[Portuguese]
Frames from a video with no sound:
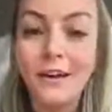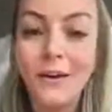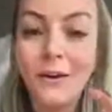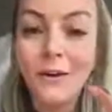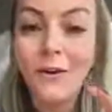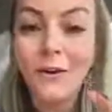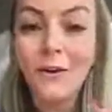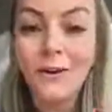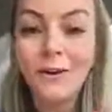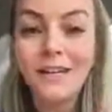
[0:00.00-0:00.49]

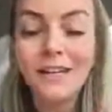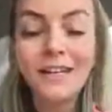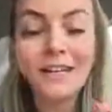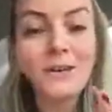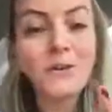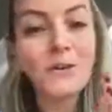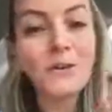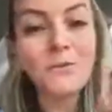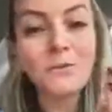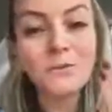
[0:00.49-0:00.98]

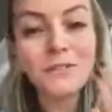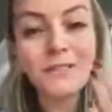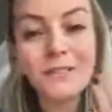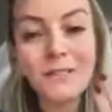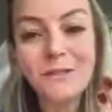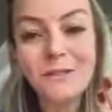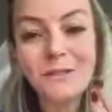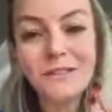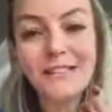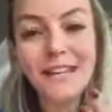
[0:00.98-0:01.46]
Olha como
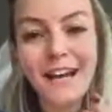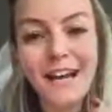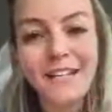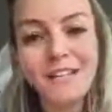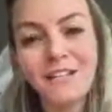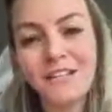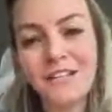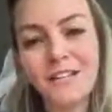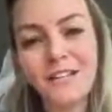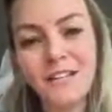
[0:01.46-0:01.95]
Deus
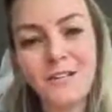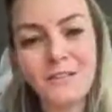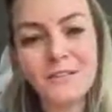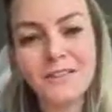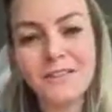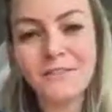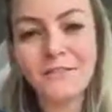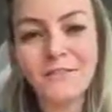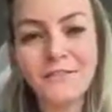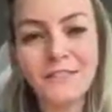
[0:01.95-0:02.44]
age na
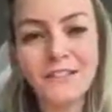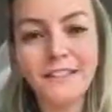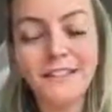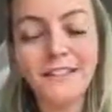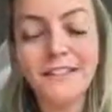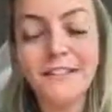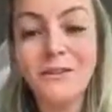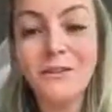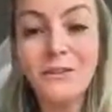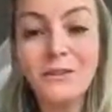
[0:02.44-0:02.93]
nossa vida.